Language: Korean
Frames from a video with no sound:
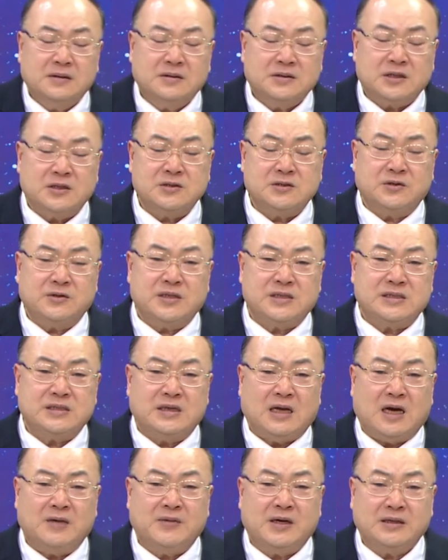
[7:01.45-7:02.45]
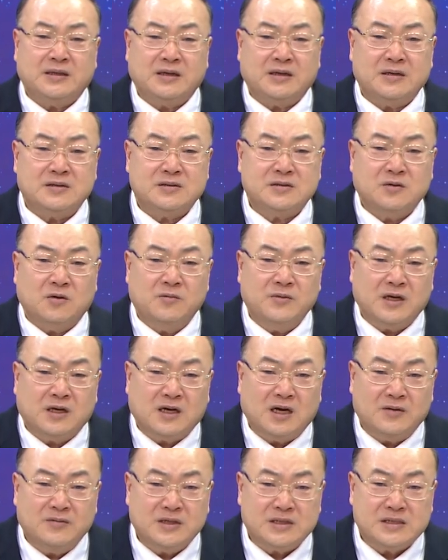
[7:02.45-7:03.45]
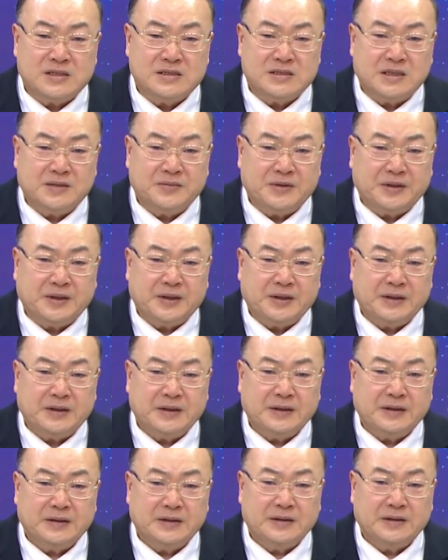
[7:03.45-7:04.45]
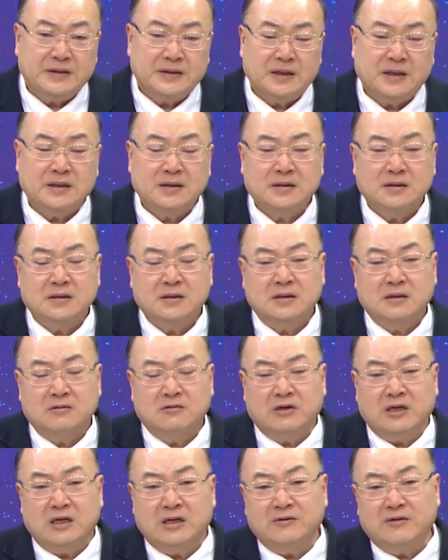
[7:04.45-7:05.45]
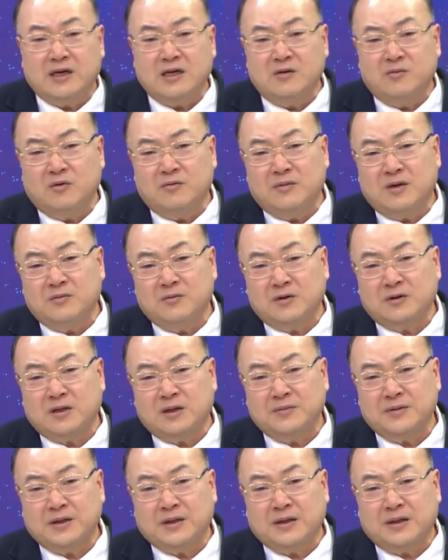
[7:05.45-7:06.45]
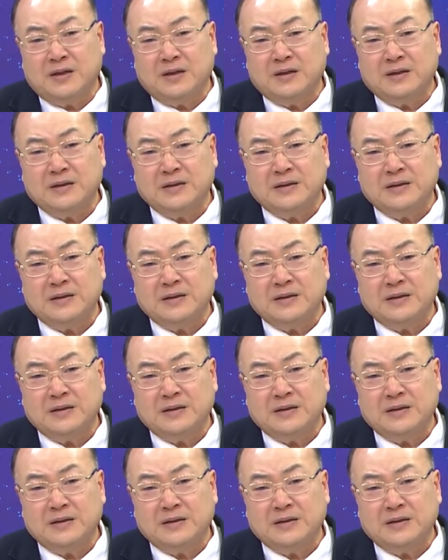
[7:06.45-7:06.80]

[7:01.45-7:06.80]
천조 대신 아마데라스오미카미 신사입니다. 예. 우리는 왜 일본만 못합니까?